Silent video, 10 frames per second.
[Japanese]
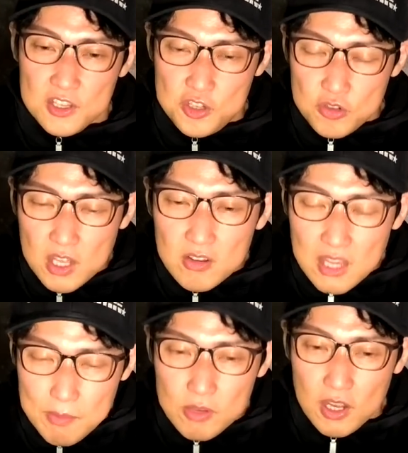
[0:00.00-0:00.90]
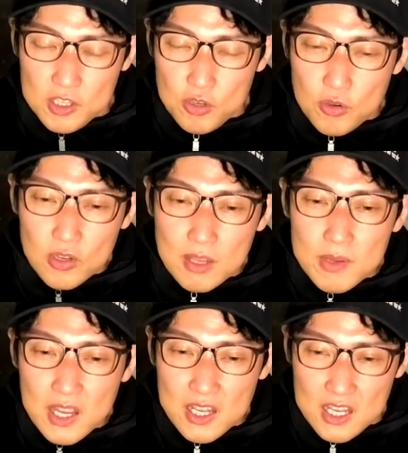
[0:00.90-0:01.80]
充電のためとか、給油のた
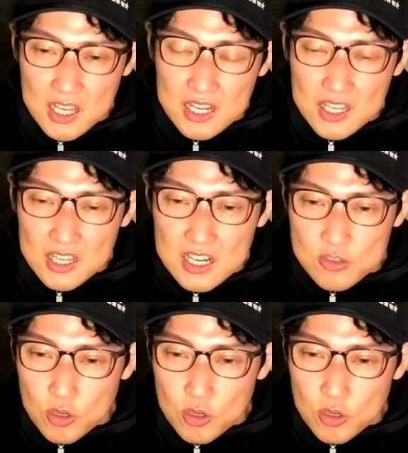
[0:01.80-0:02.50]
めだけに行かなきゃいけない。